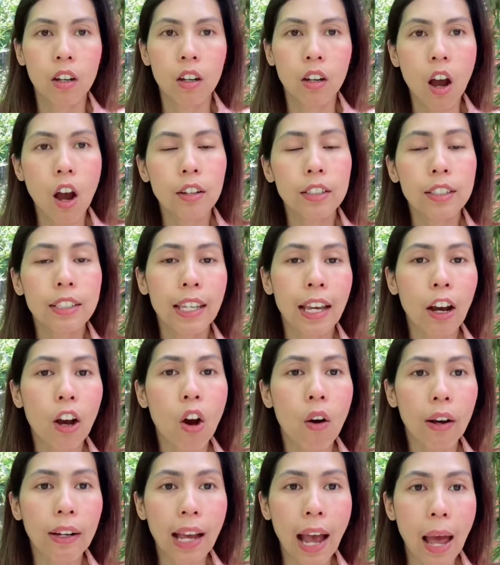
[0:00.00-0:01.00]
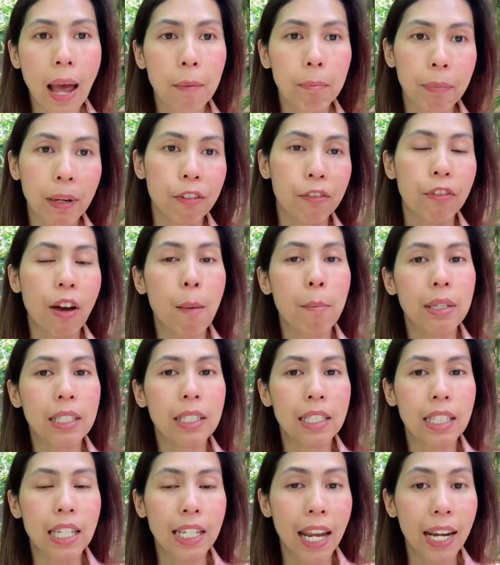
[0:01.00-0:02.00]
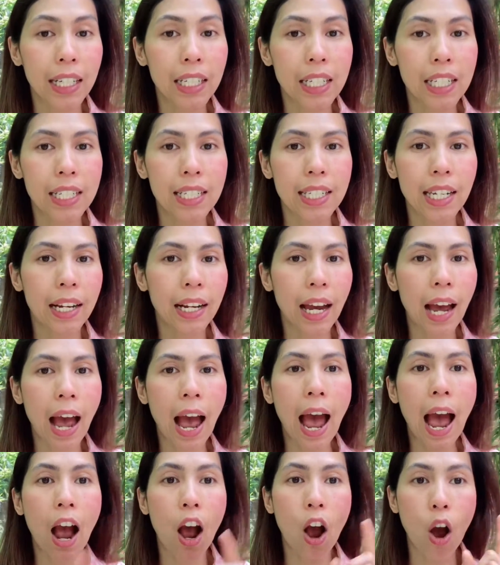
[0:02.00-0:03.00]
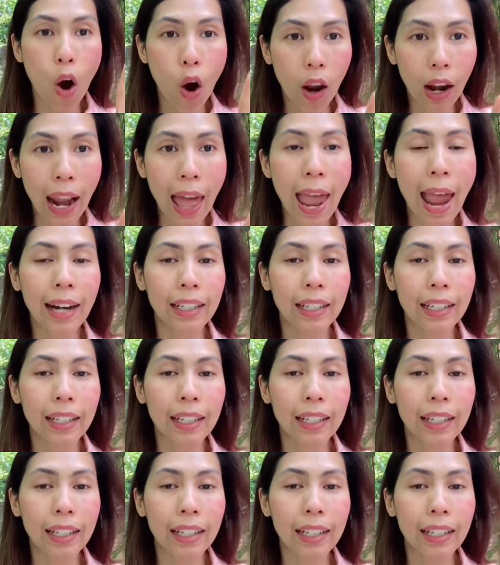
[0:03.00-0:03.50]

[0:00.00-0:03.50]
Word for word: ข้อเสียของการเป็น Pharmacy Technician นะคะข้อแรก